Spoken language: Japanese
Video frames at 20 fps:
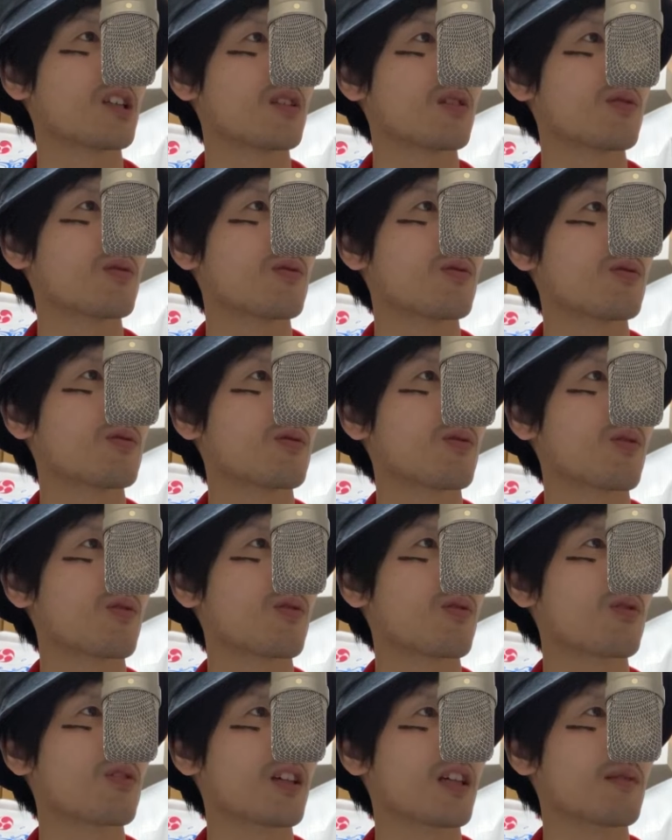いうと
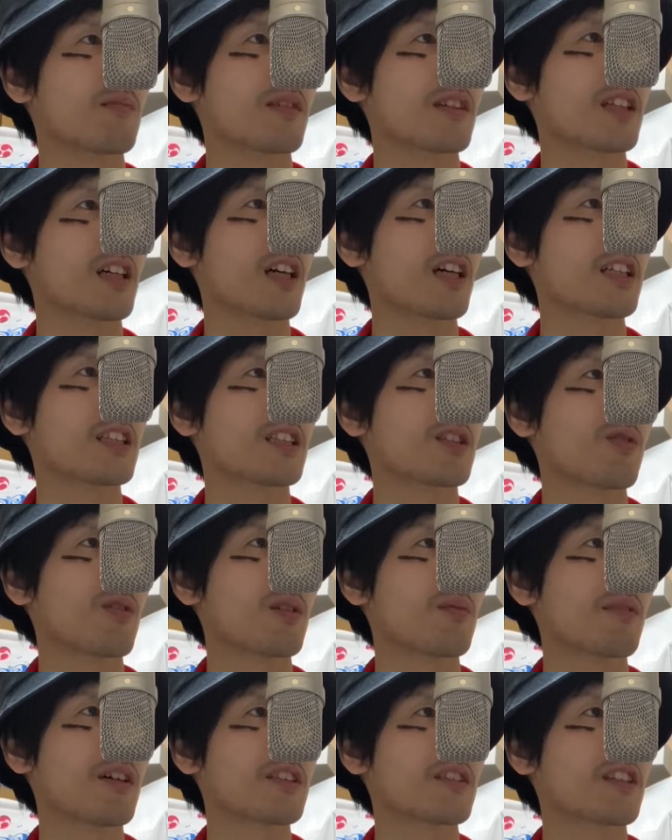ころで今探してお
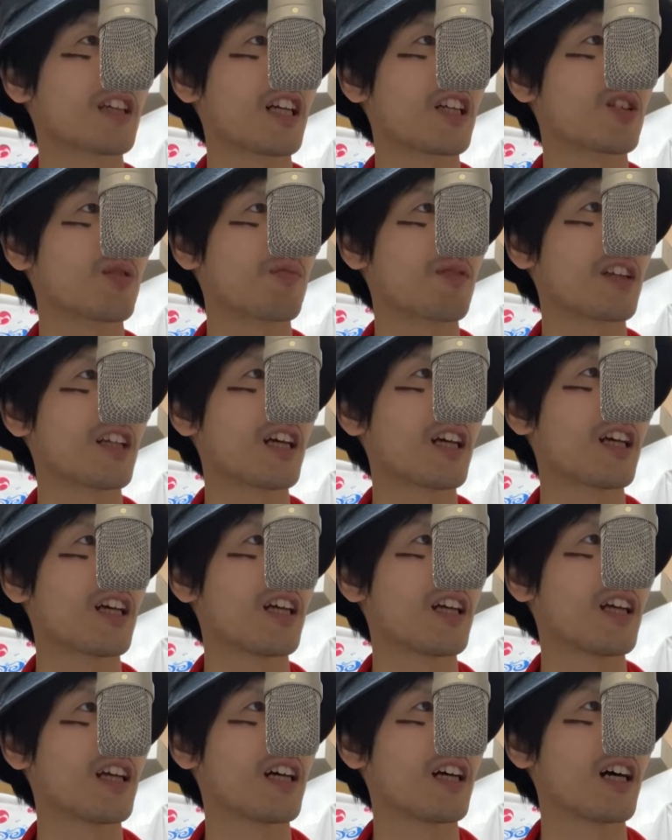りますけれどもね。
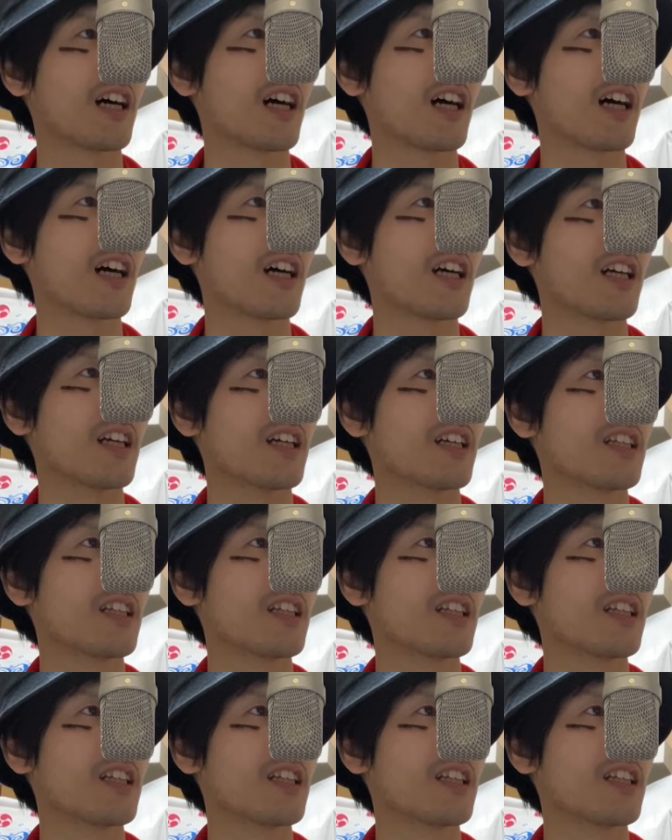はい。